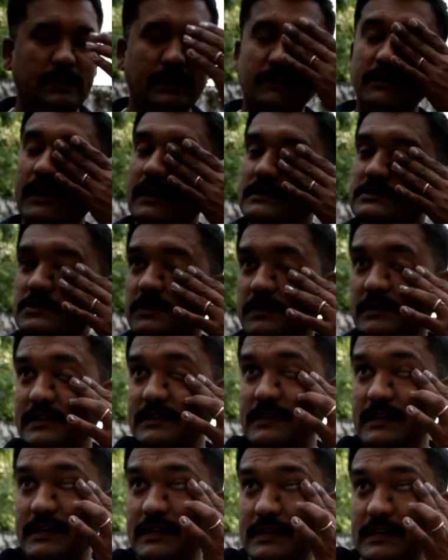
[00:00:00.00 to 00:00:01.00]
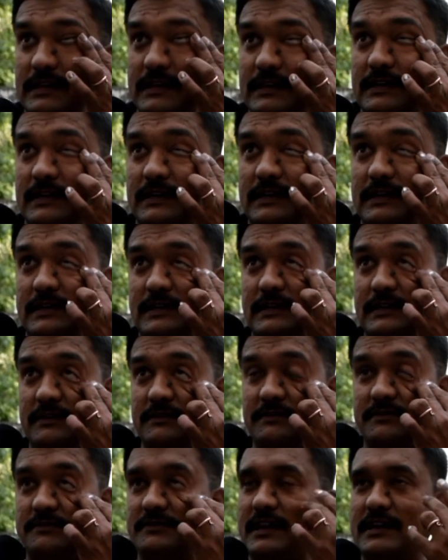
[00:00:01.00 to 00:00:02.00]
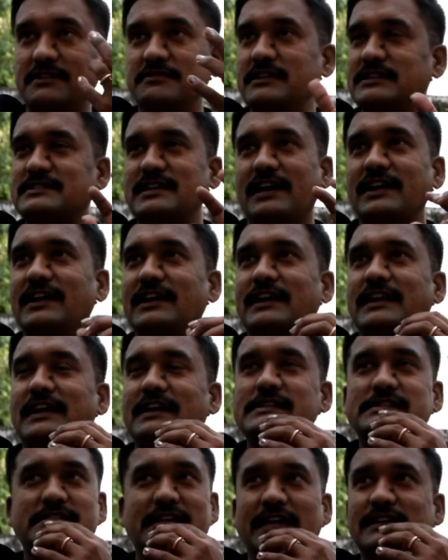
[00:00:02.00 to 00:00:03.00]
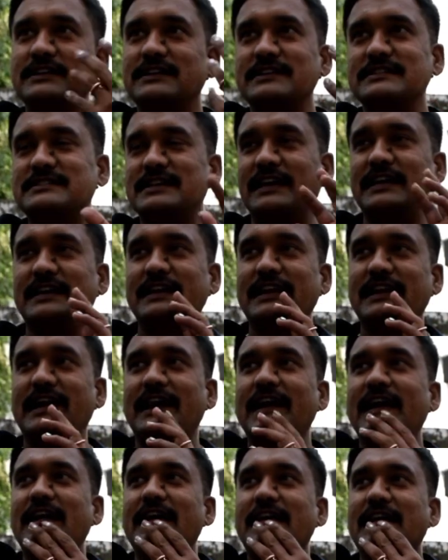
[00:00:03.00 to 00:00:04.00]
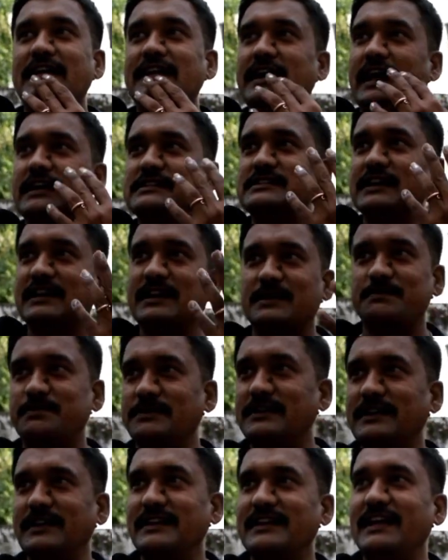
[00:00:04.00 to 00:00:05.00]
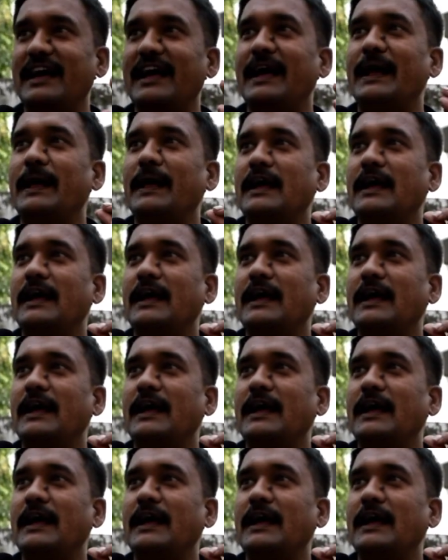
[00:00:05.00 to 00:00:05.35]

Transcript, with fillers: யார் சொல்கிறதுன்னா வடிவேல் சாரி இல்லை சந்தன சாரி இல்லை காஞ்சா கருப்புன்னு இல்லை